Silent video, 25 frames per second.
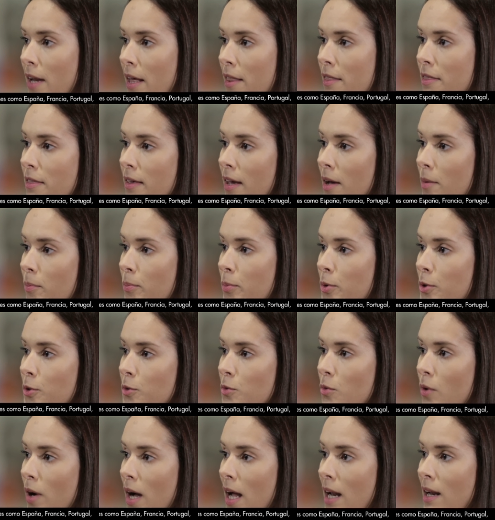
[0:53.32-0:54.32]
Francia,
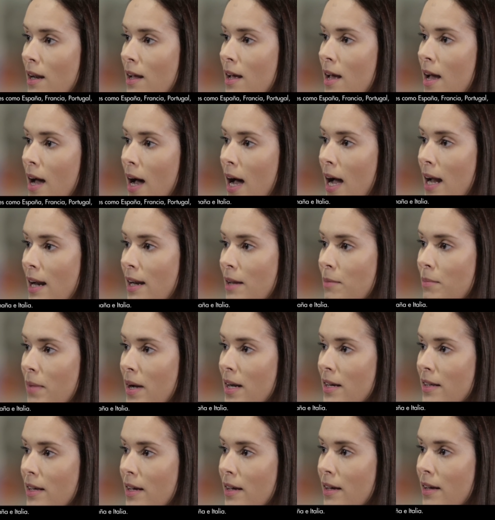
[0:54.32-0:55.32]
Portugal,
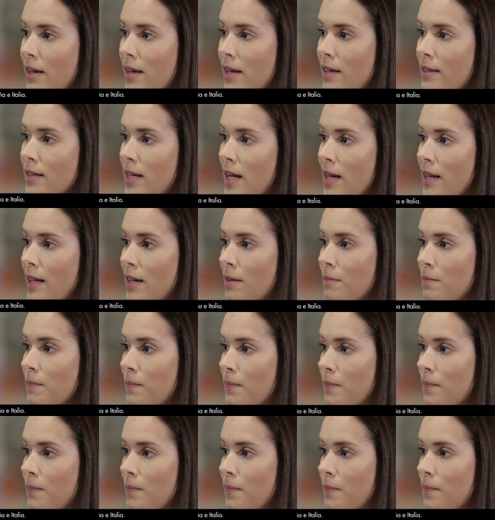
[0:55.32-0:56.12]
Alemania e Italia.